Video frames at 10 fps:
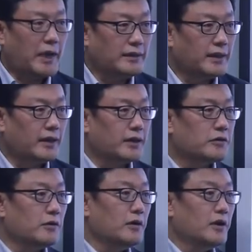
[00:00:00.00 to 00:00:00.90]

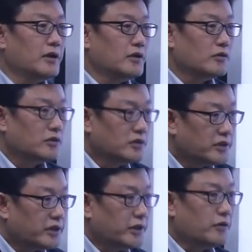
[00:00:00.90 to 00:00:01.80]
판단하고
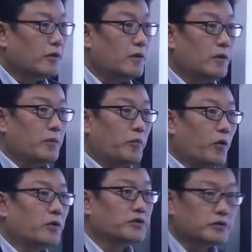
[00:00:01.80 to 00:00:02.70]
느끼고
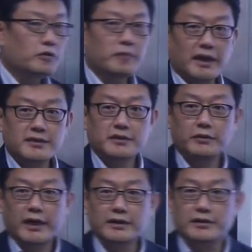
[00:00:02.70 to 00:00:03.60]
보고 듣고
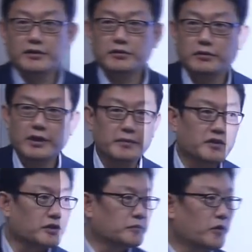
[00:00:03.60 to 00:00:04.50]
만지고 하는 촉감의
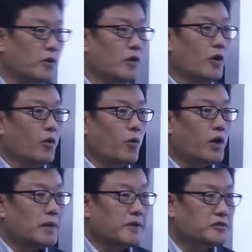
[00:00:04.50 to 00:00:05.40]
정보,
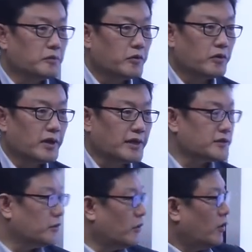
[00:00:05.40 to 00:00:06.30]
오감의 정보를
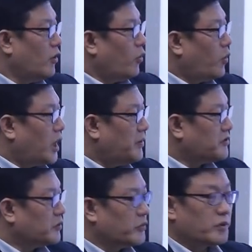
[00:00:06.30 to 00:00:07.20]
가지고 오감의
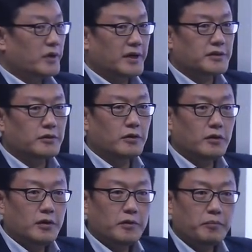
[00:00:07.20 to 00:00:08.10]
정보를
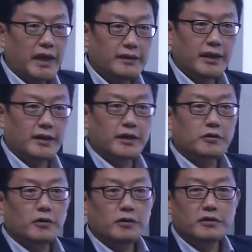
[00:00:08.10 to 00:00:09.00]
가지고
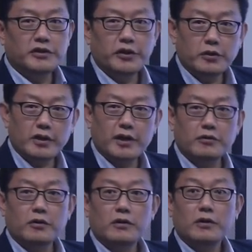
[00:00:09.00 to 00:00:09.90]
판단하고
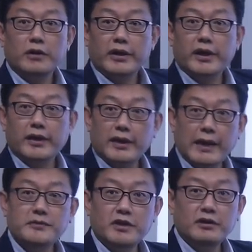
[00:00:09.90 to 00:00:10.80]
의욕하고 예,
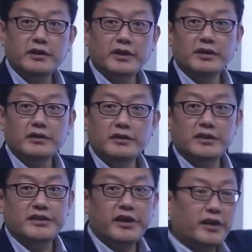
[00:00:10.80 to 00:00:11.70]
감정을 느끼는
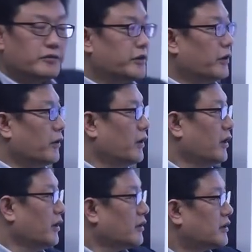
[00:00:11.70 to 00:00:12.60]
이 세계고요.
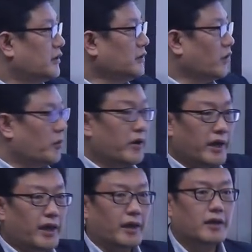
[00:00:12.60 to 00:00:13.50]
그
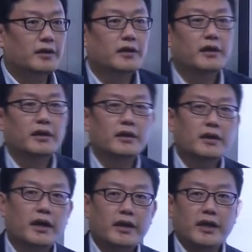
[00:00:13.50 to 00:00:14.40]
너머에
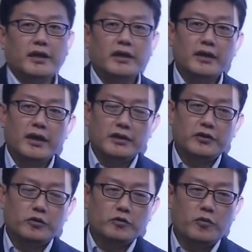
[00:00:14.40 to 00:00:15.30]
인간의 인간을
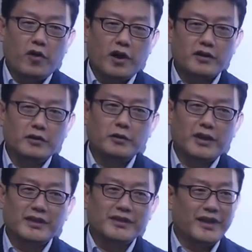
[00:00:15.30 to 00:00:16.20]
결국 뭐가 끌고
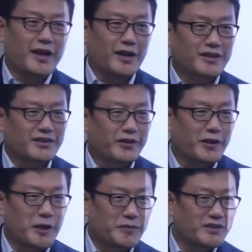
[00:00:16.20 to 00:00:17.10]
다니느냐?
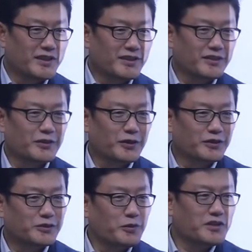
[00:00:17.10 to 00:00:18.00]
절에 가면 이제
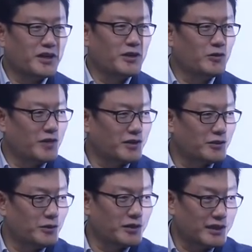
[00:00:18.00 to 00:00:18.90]
너 송장을 누가
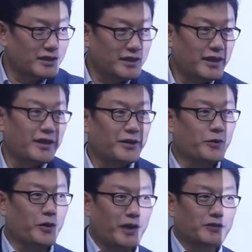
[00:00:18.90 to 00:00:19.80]
끌고 다니느냐?
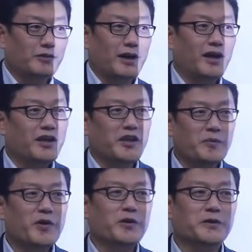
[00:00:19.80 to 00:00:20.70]
여기 화두가
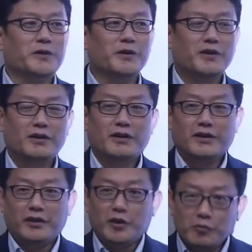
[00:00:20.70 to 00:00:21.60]
이목거죠.
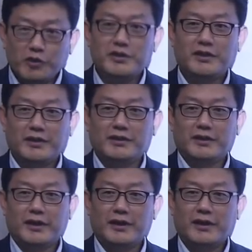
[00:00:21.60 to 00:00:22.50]
이건 뭐지 하는
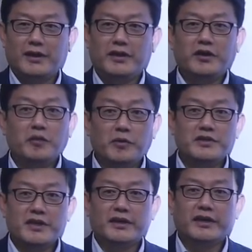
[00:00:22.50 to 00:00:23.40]
게. 이건
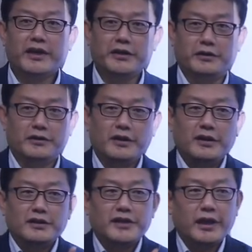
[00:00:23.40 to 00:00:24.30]
뭐지 하는 게요.
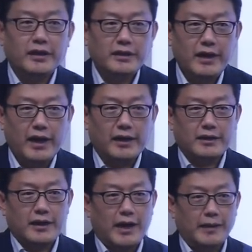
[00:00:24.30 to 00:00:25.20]

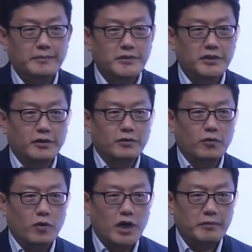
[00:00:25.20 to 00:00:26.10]
생각, 감정,
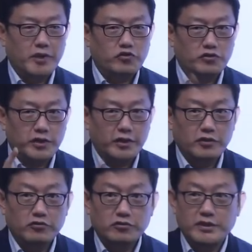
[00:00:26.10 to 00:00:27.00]
오감의
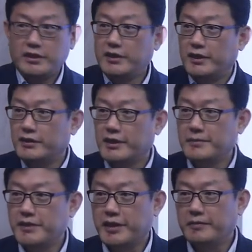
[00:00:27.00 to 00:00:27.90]
주체는 누구지? 라는
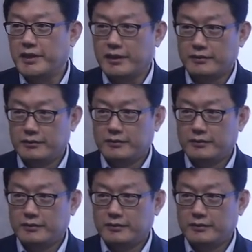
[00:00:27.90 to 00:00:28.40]
탐색입니다.